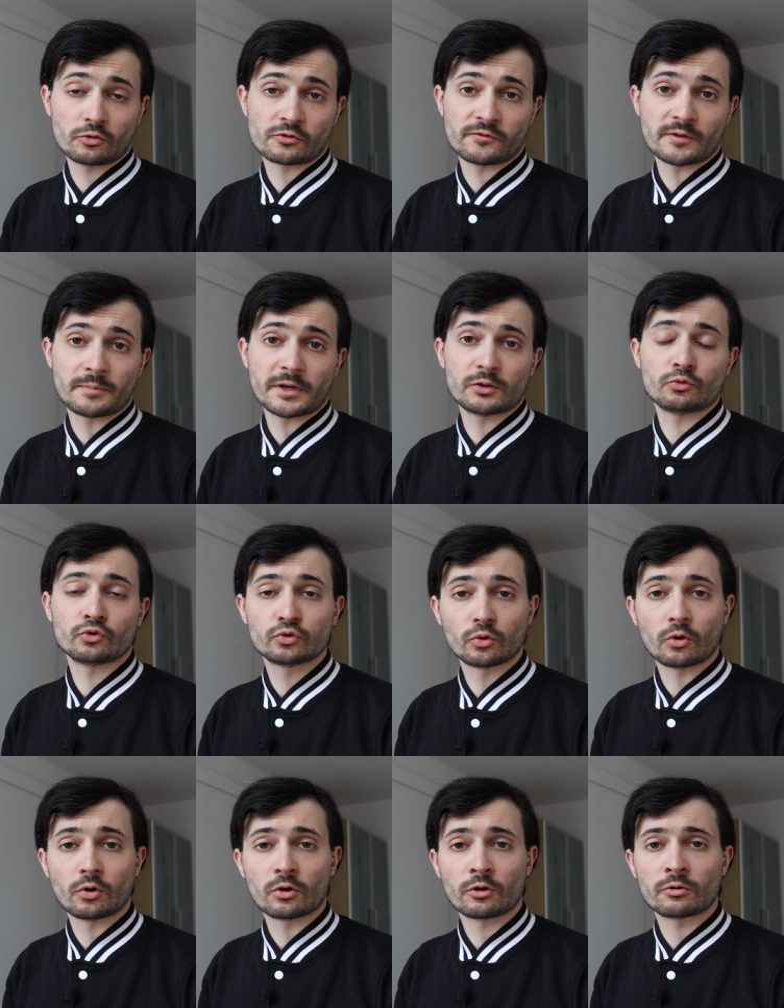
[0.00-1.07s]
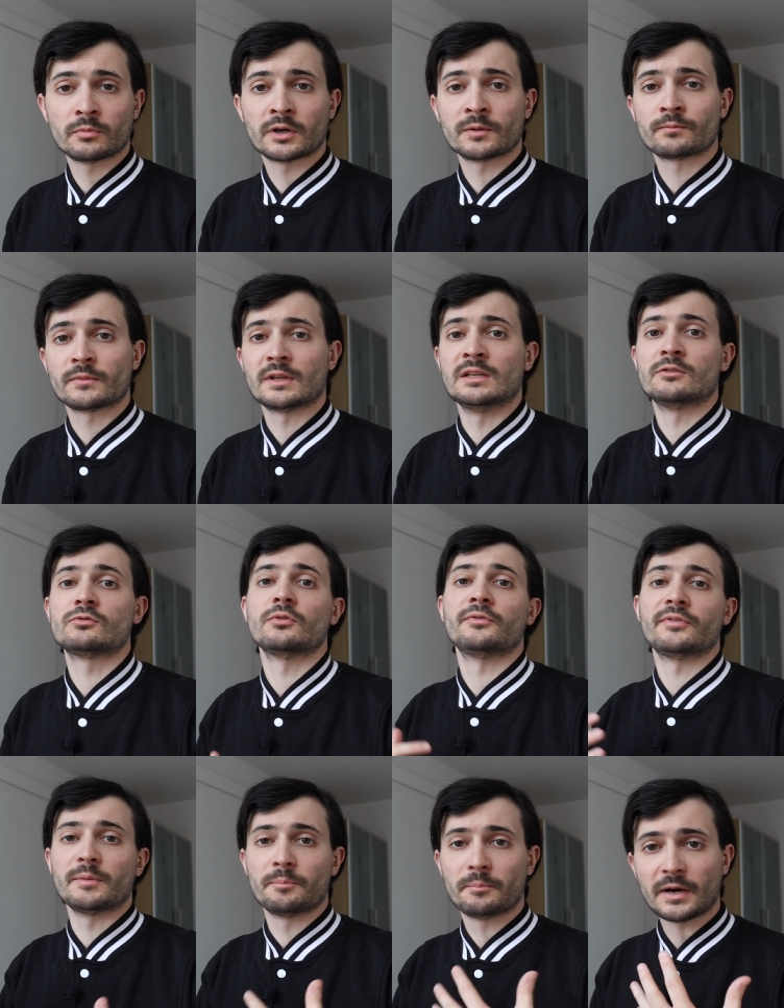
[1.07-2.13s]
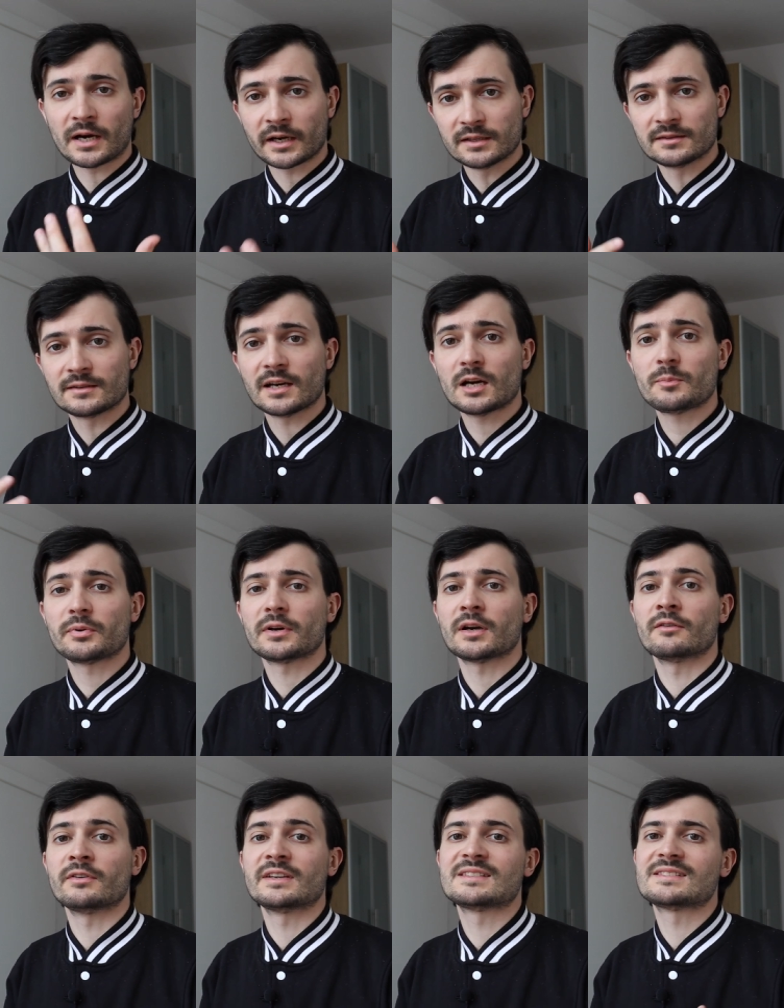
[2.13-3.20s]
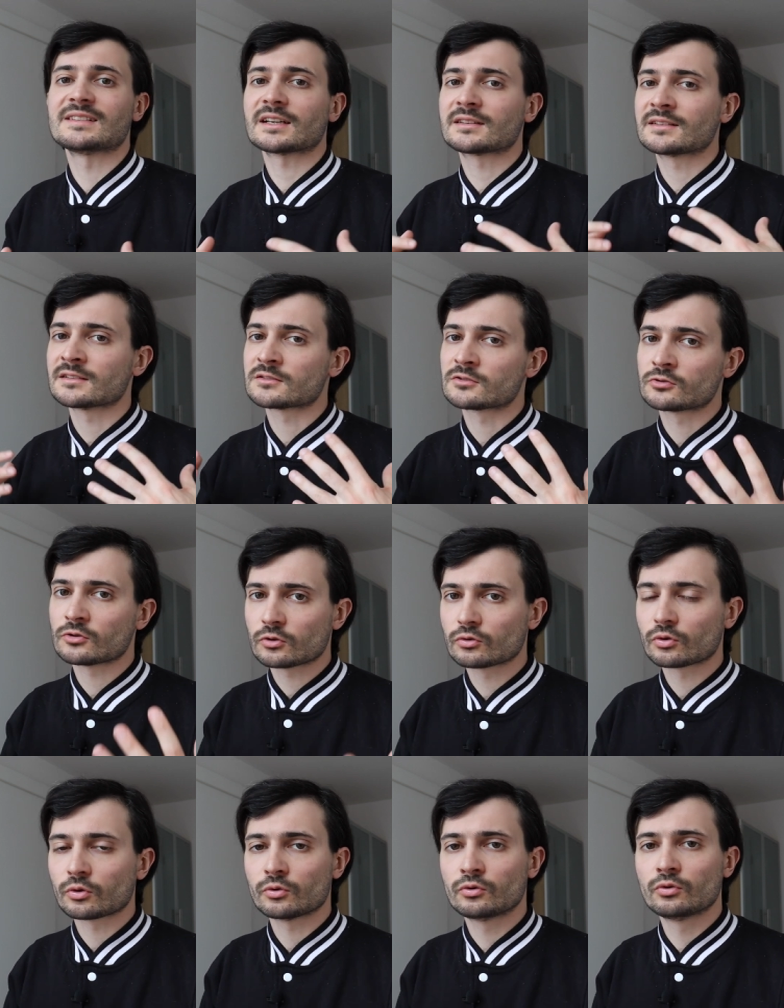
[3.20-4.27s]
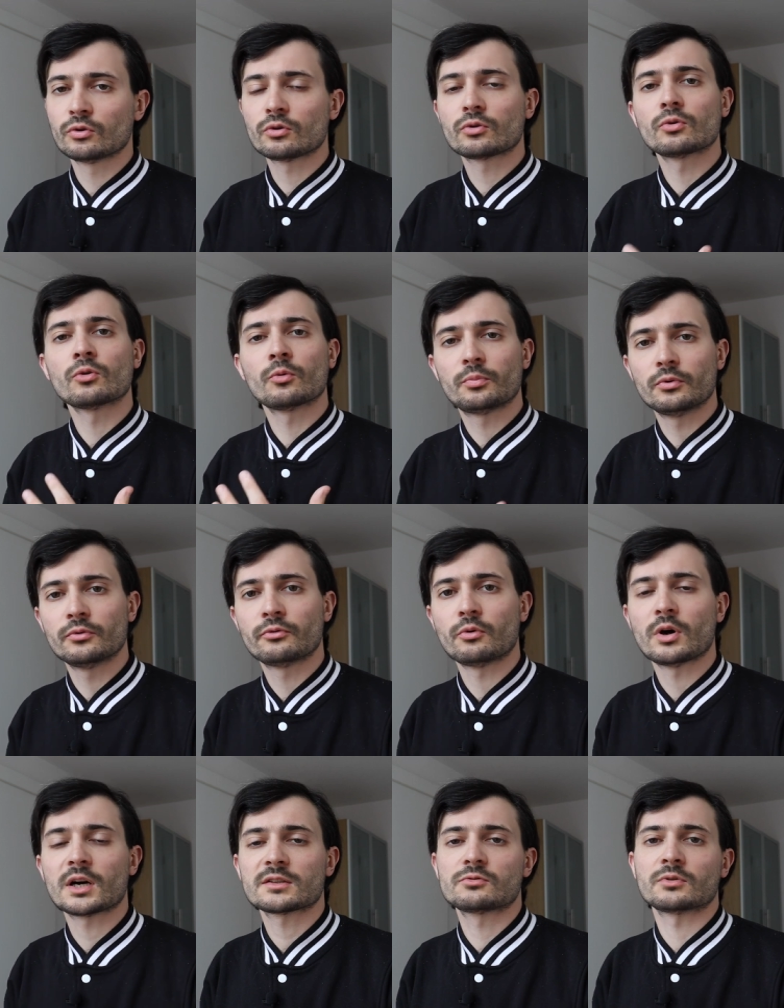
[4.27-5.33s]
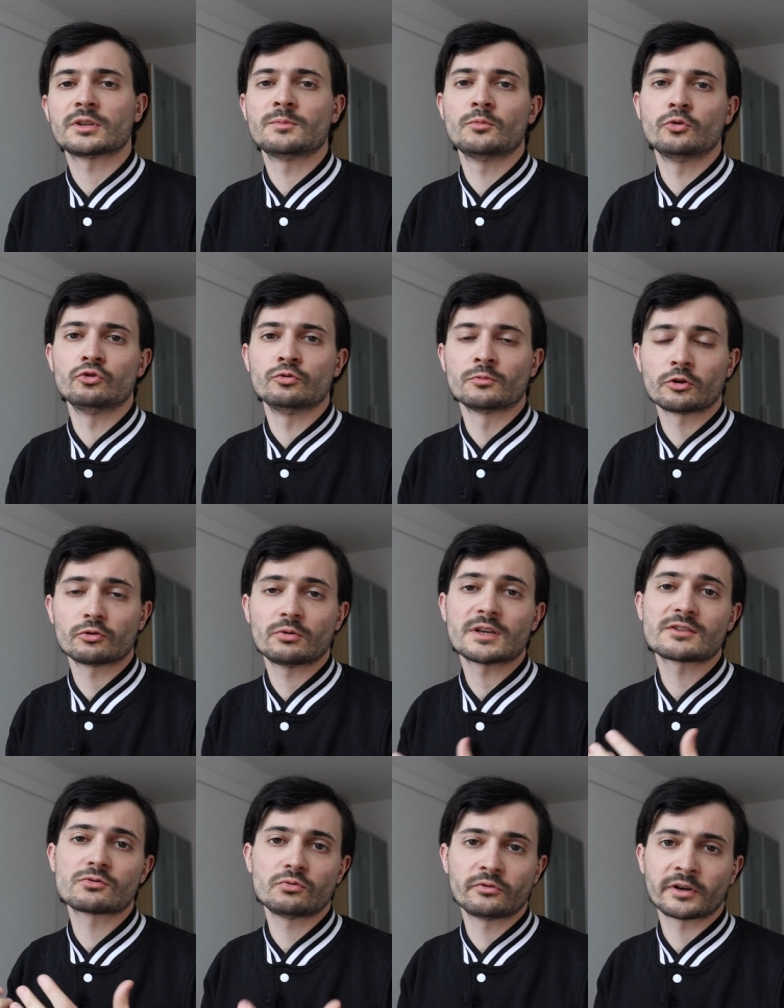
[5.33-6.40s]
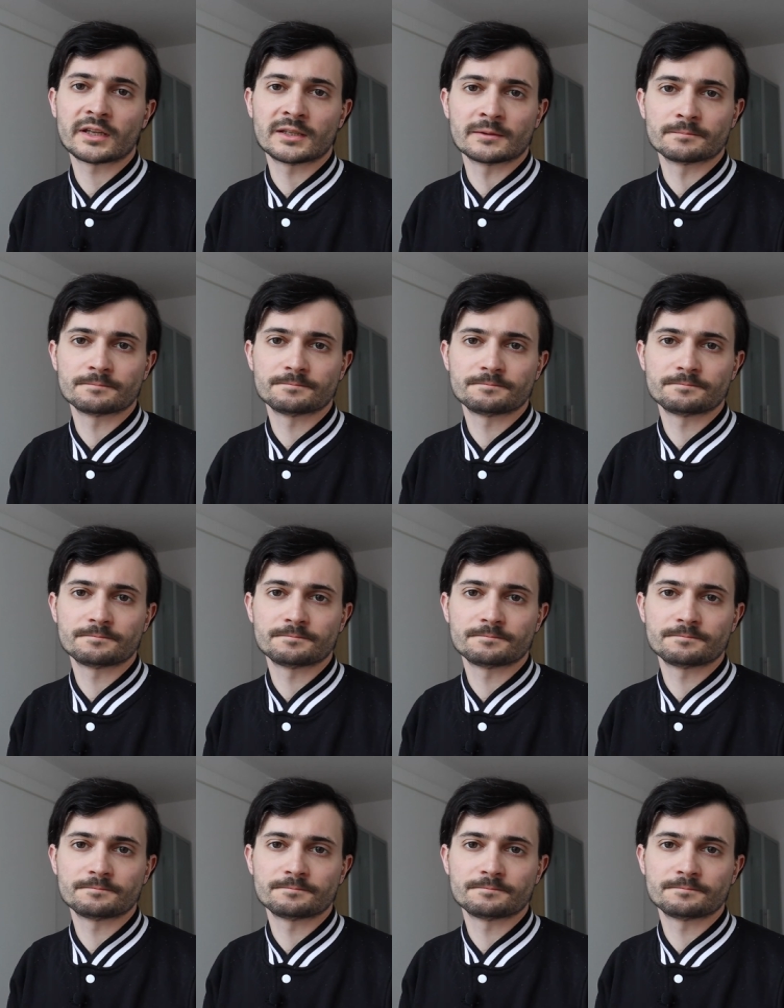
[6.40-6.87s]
ne se fait pas du jour au lendemain. Il se fait par étapes avec certains entre-deux que l'on peut voir sur les monuments de la souveraine.